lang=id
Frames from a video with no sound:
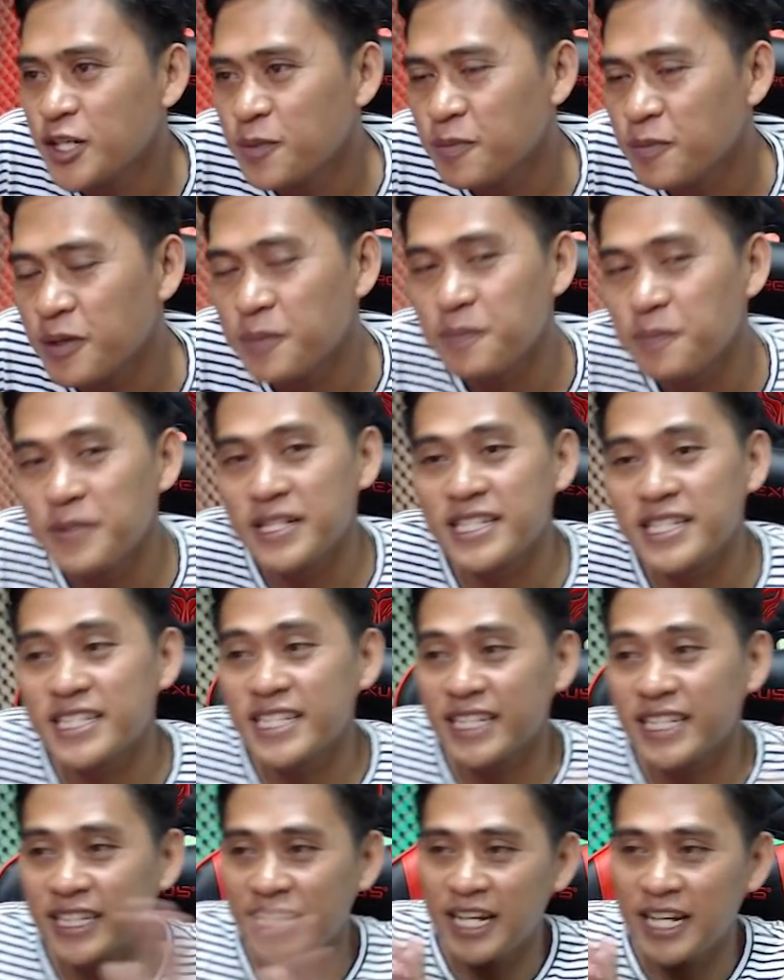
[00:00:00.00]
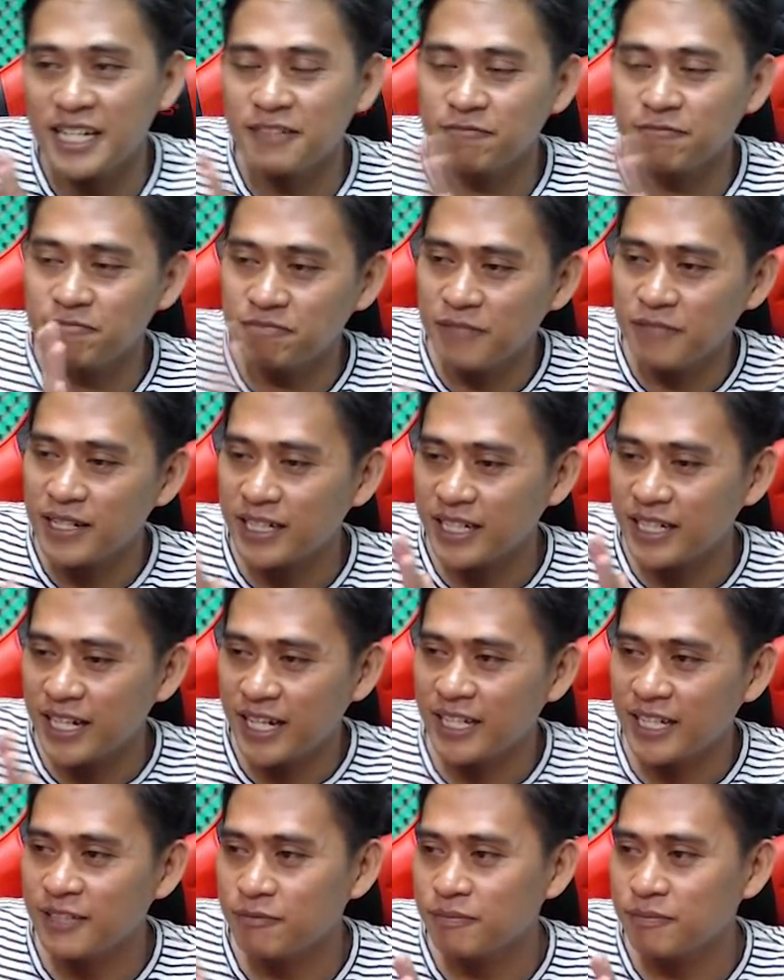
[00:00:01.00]
membersihkan
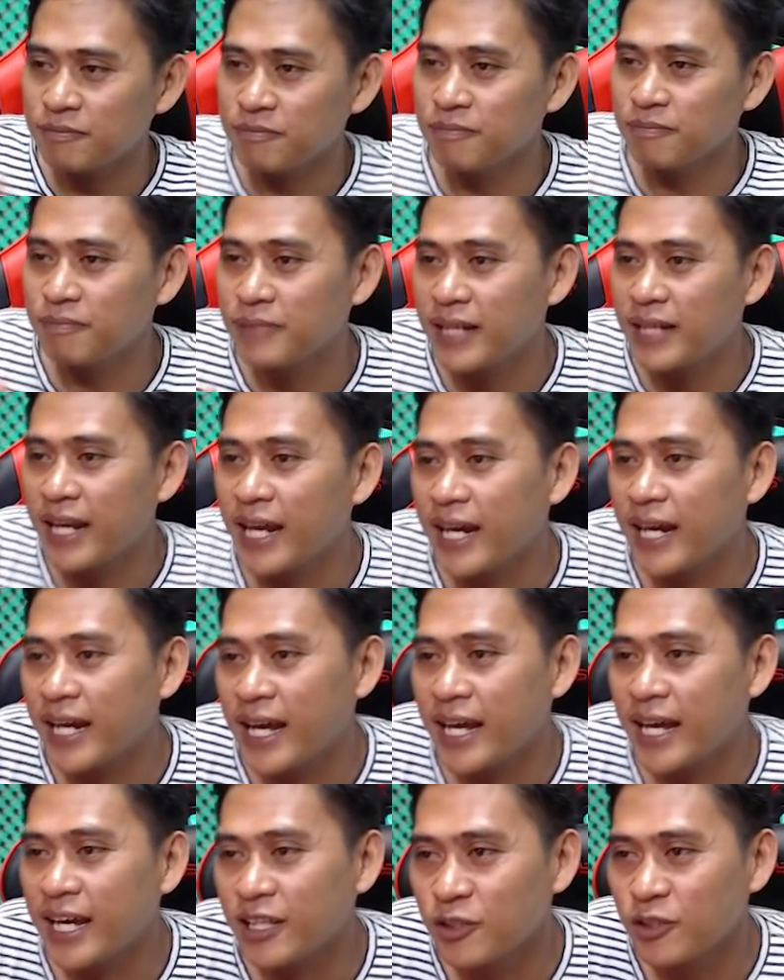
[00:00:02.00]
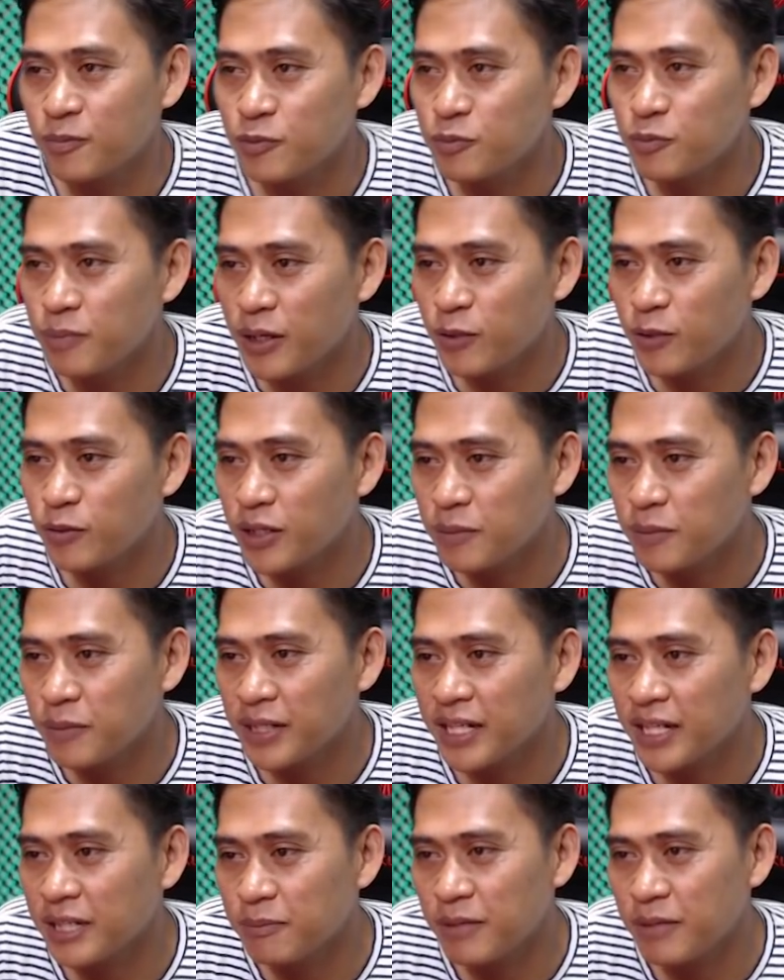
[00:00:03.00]
bagian belakang ataupun bangunan
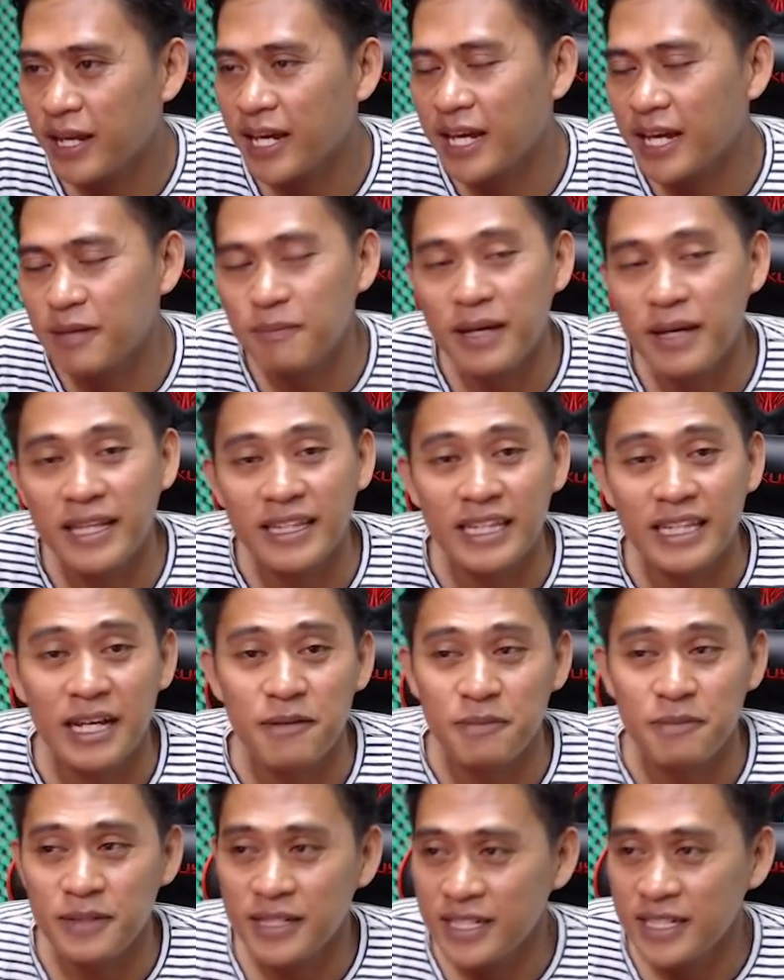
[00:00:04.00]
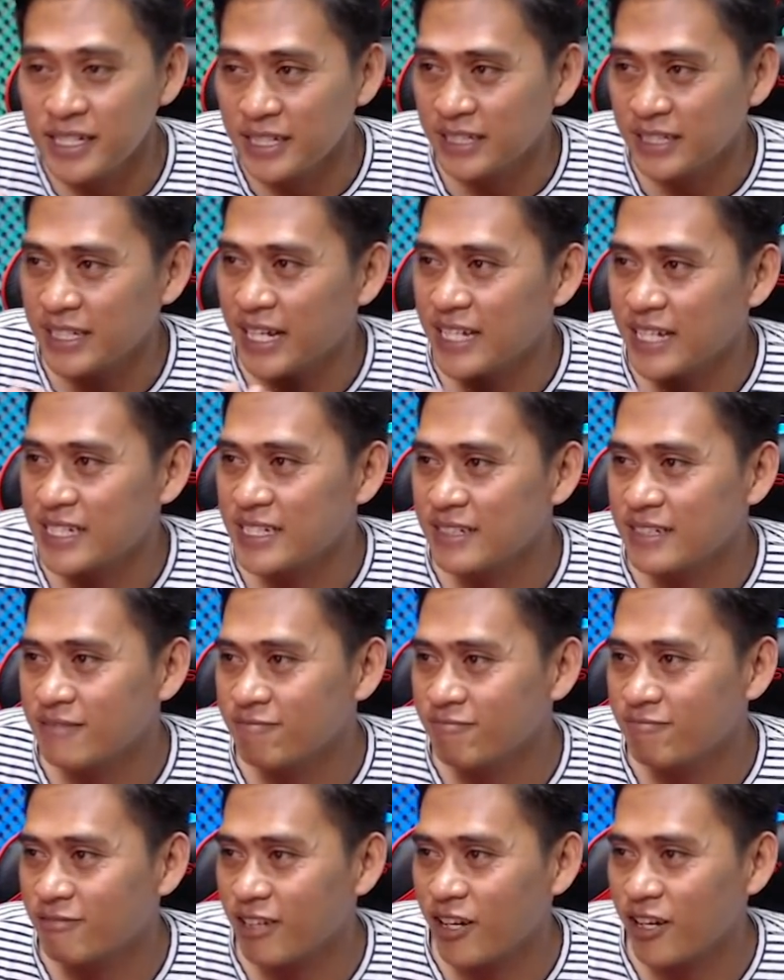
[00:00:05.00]
bagian belakang mantap dan
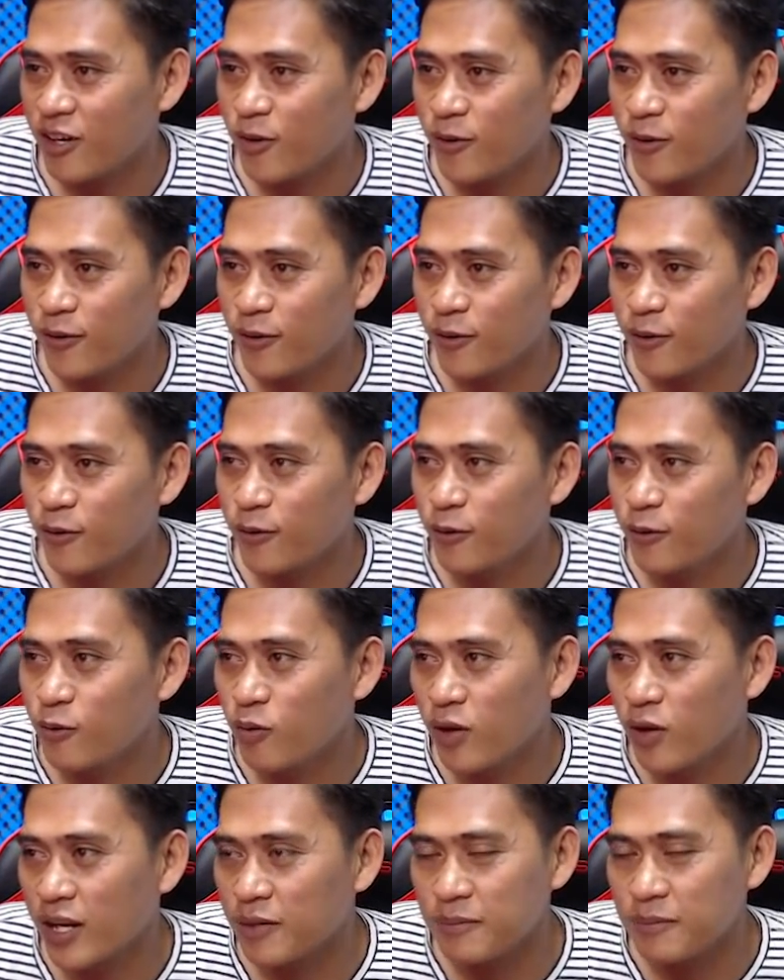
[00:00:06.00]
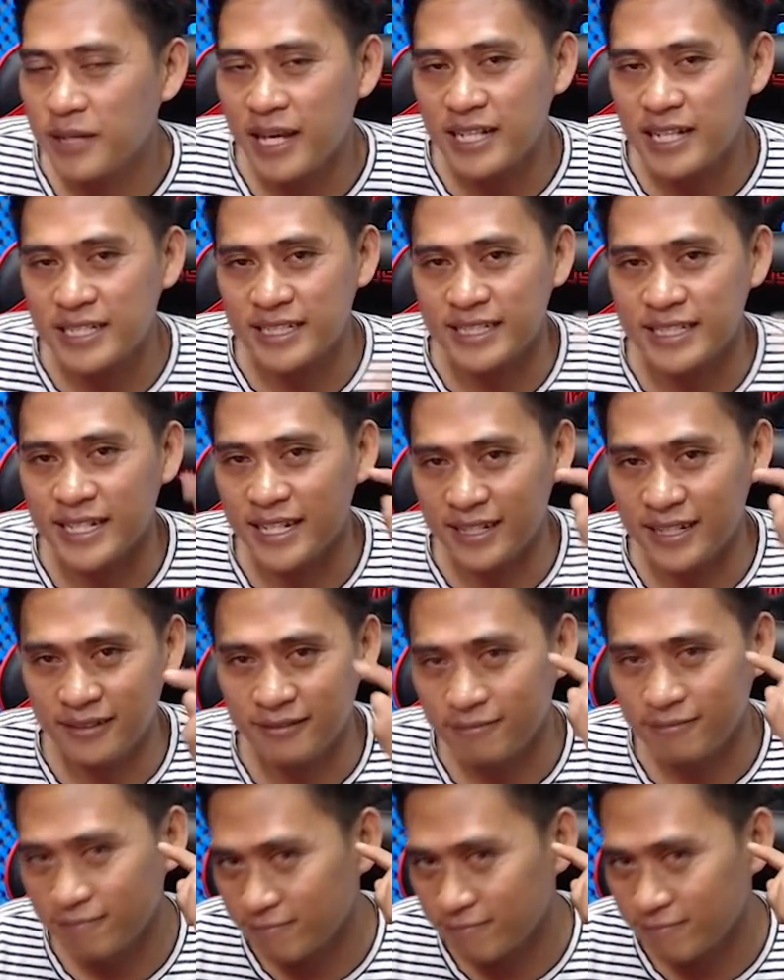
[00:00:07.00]
Roro luar biasa